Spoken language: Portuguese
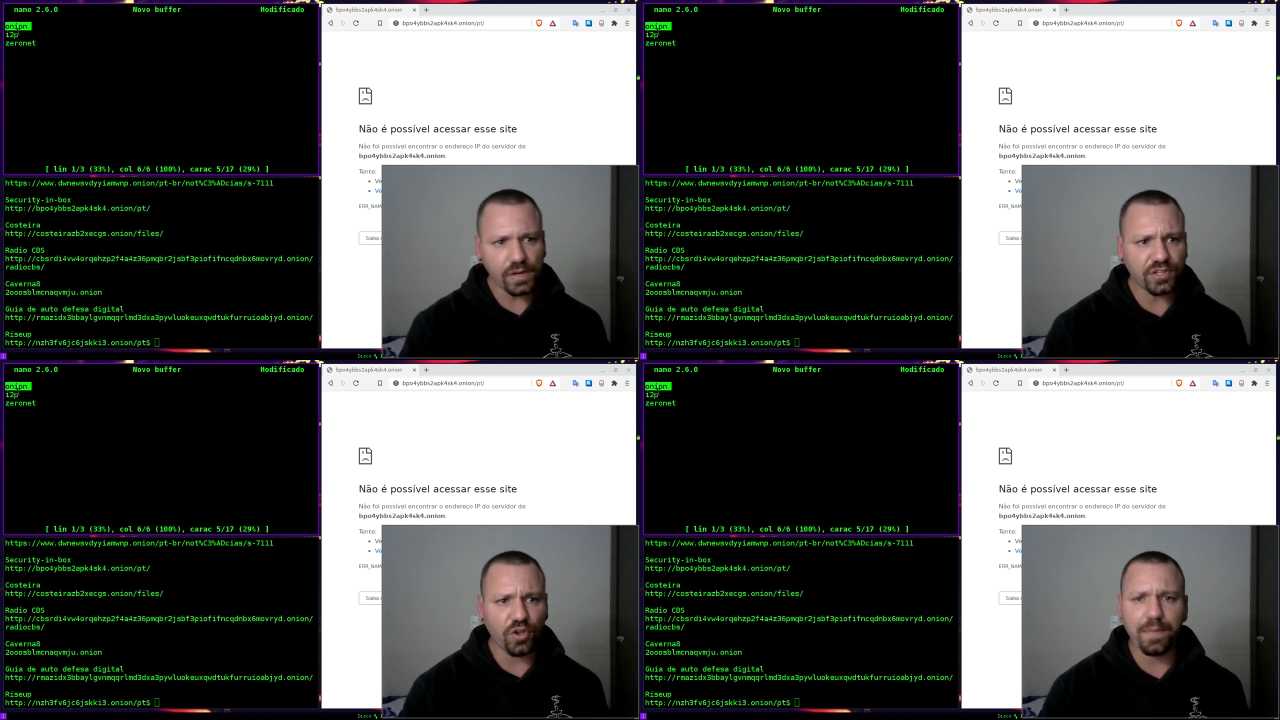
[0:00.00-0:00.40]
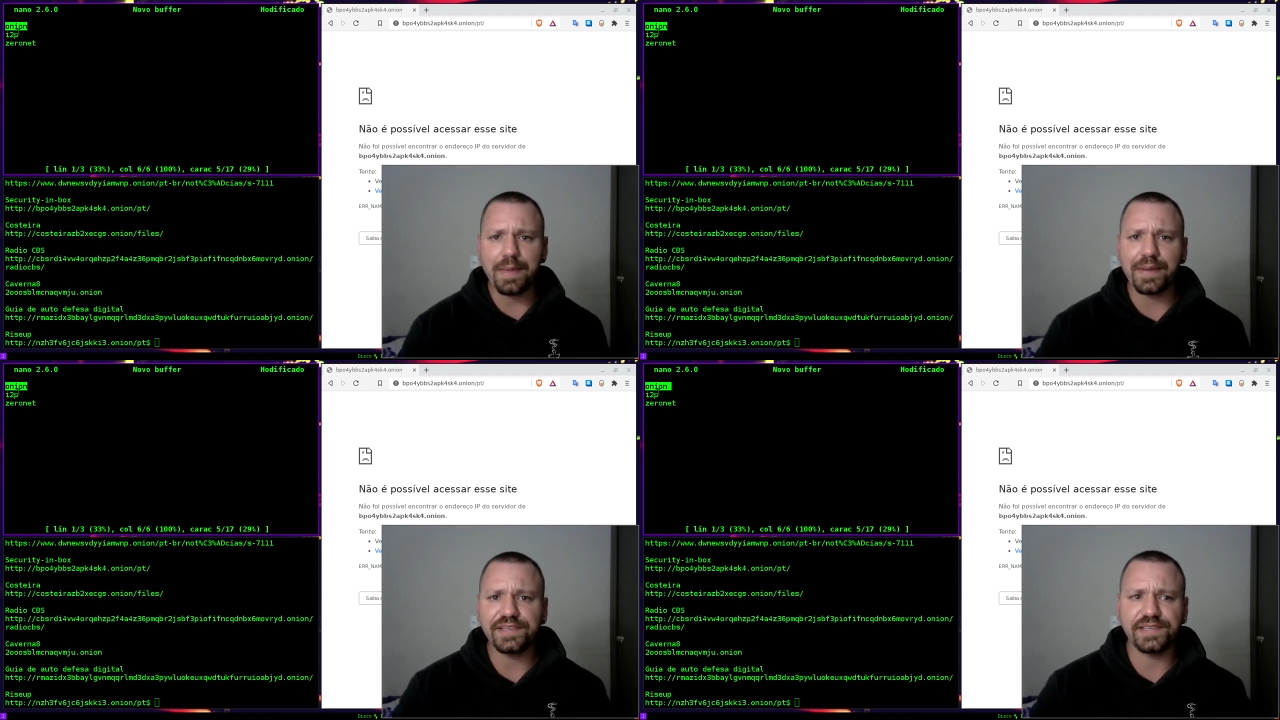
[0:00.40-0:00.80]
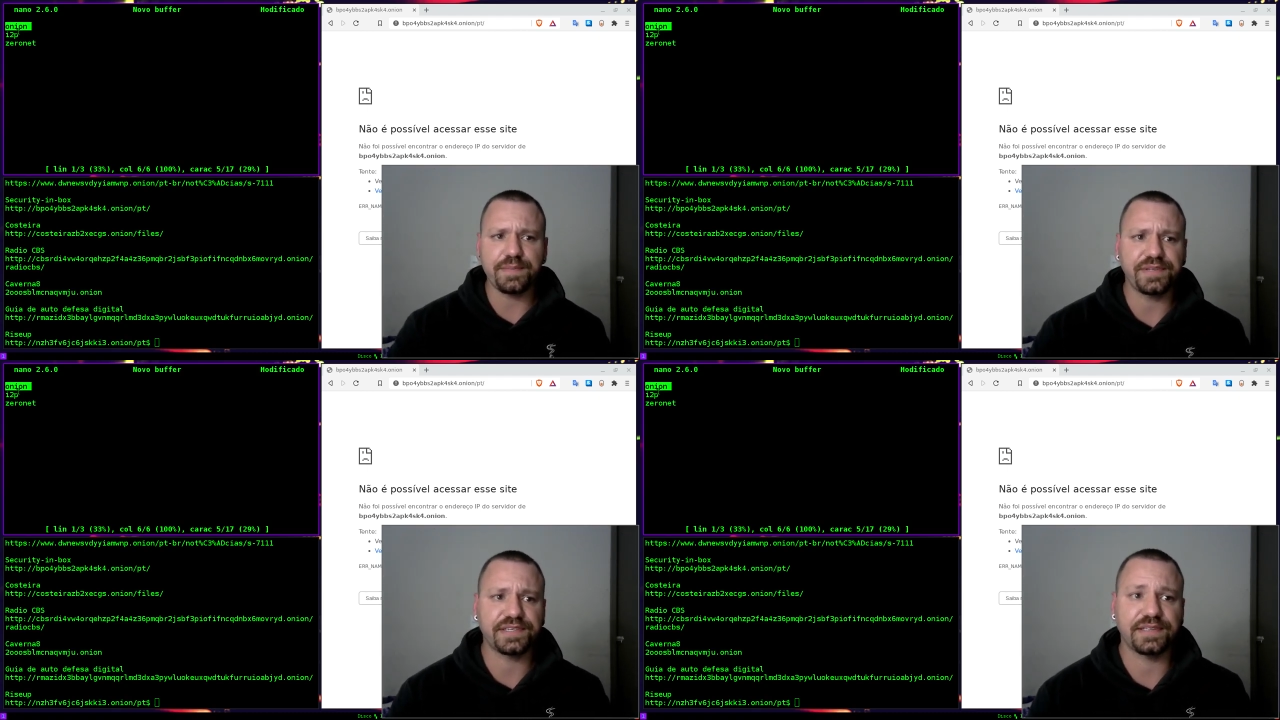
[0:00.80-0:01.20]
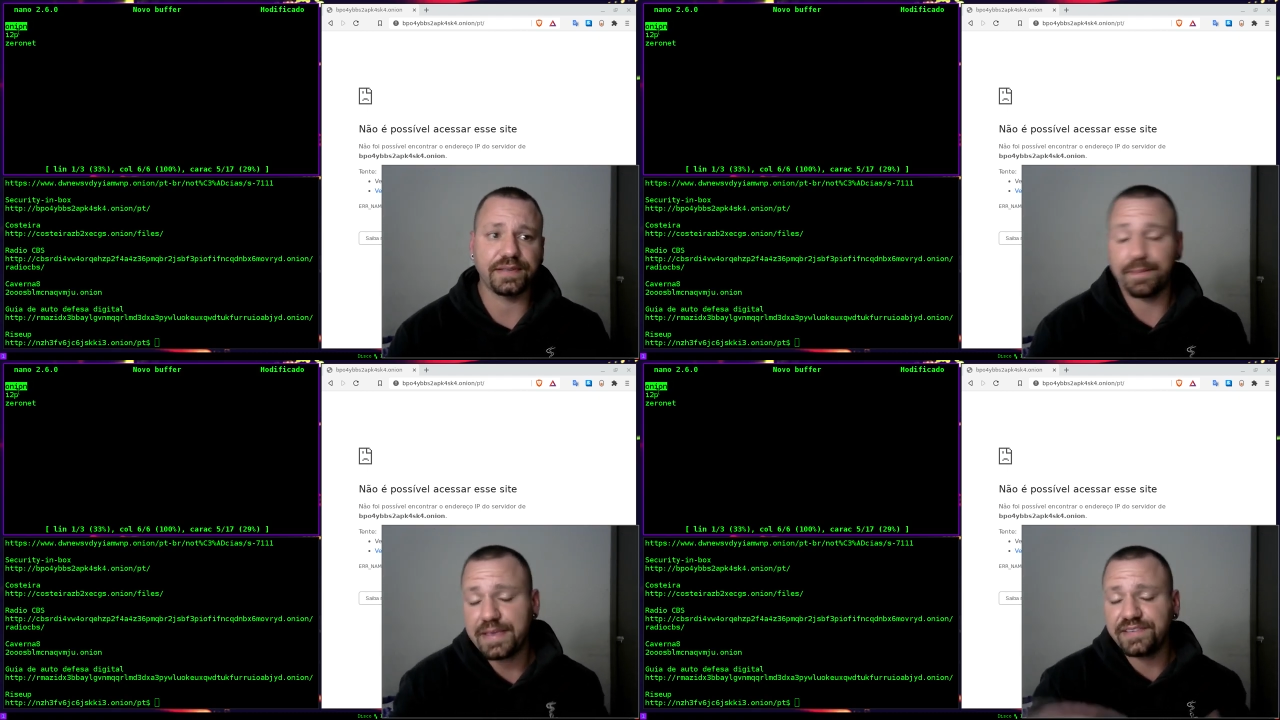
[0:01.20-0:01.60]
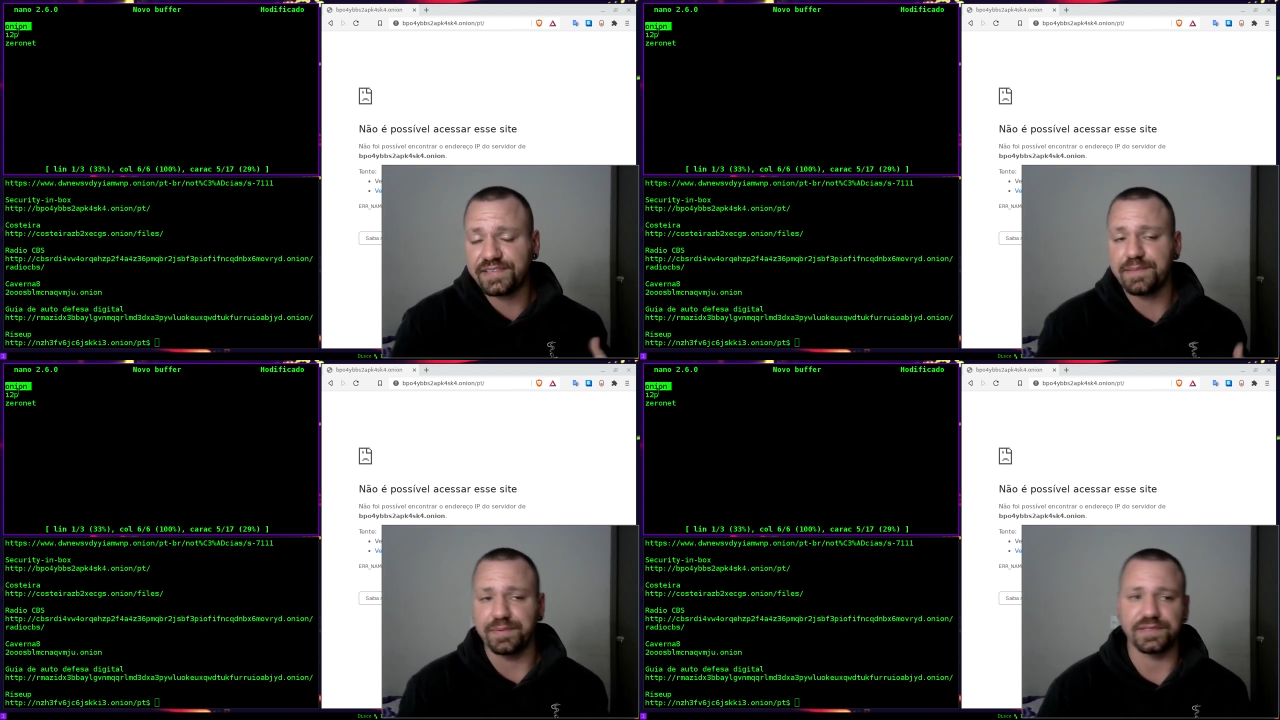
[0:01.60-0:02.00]
Então é bem mais simples, é bem
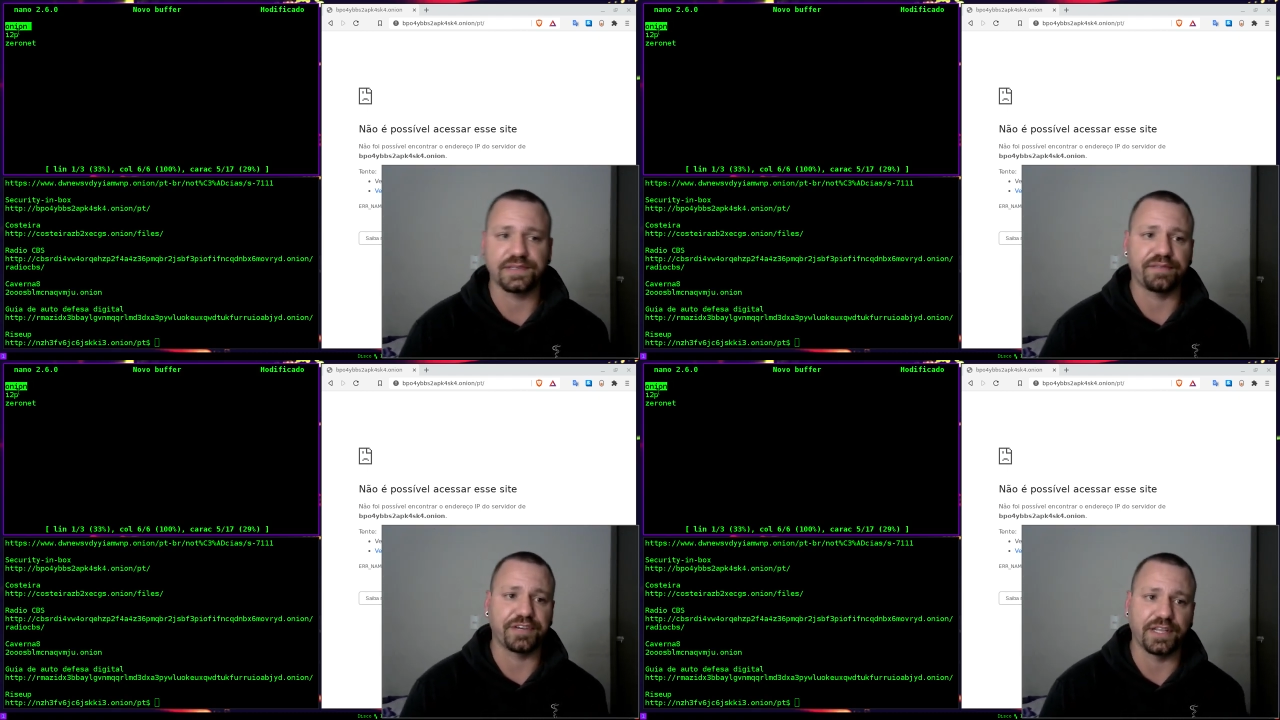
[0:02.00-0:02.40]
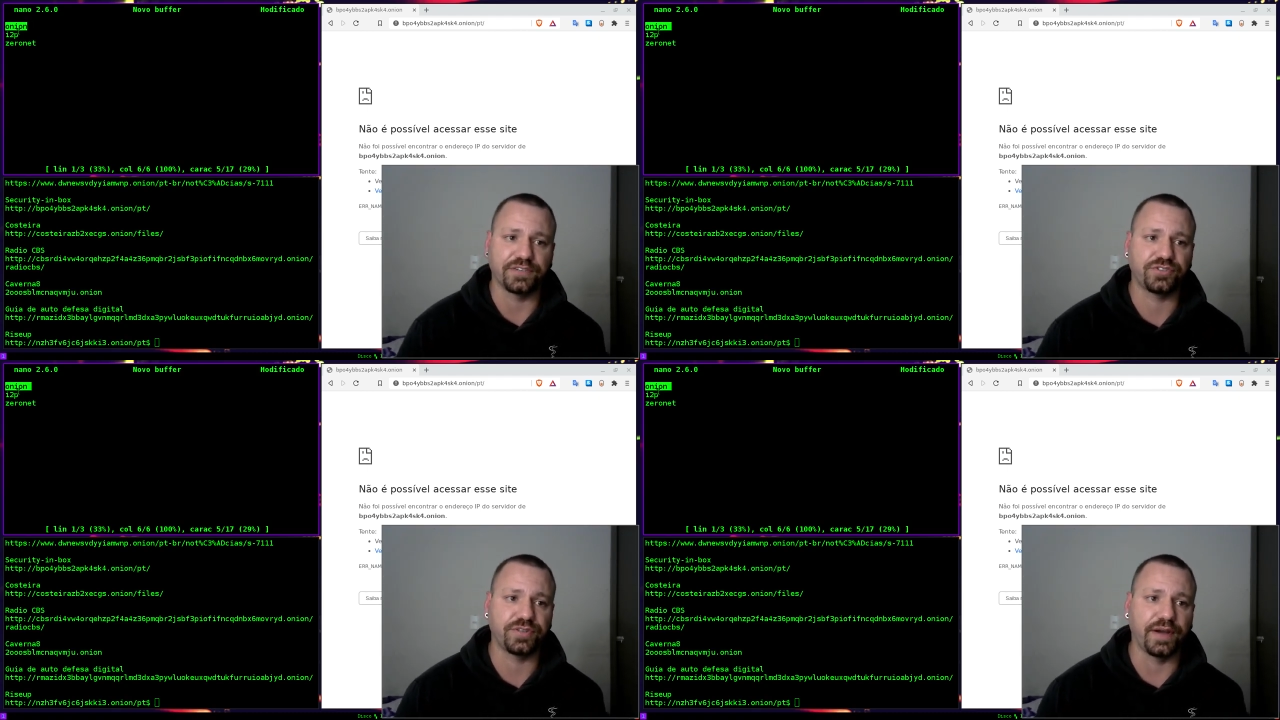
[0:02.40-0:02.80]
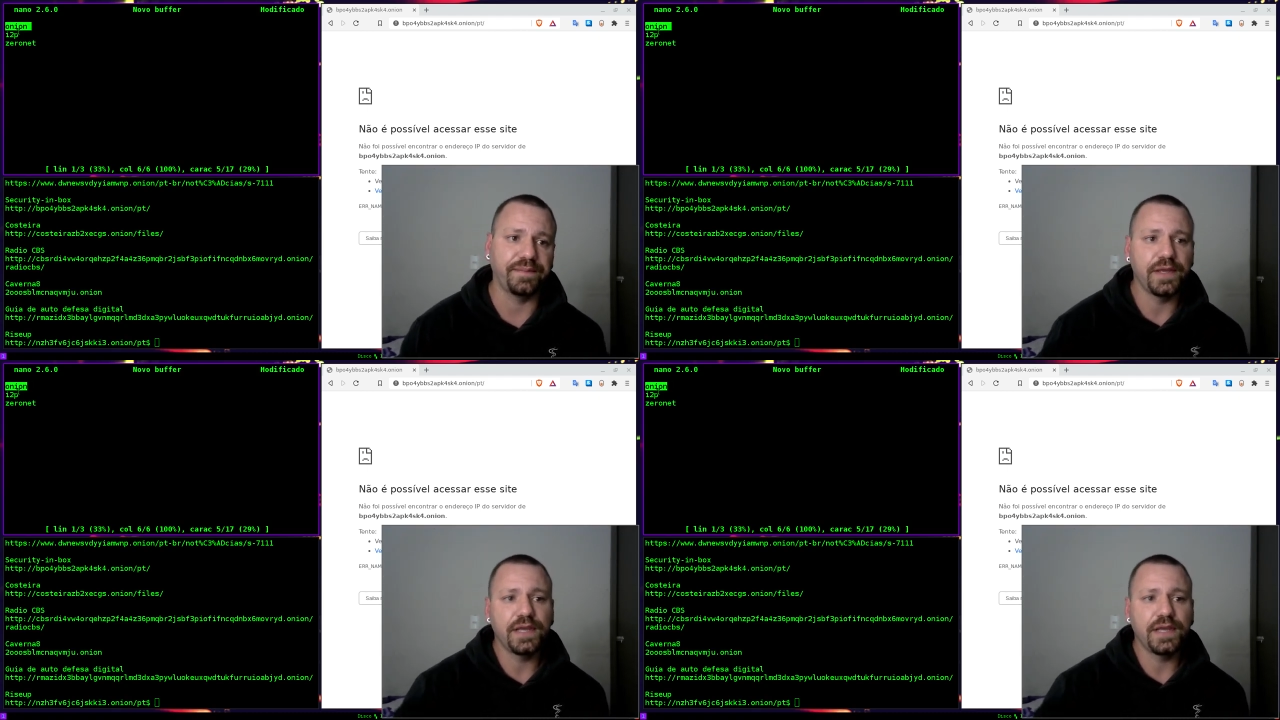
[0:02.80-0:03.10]
simples na verdade, tá?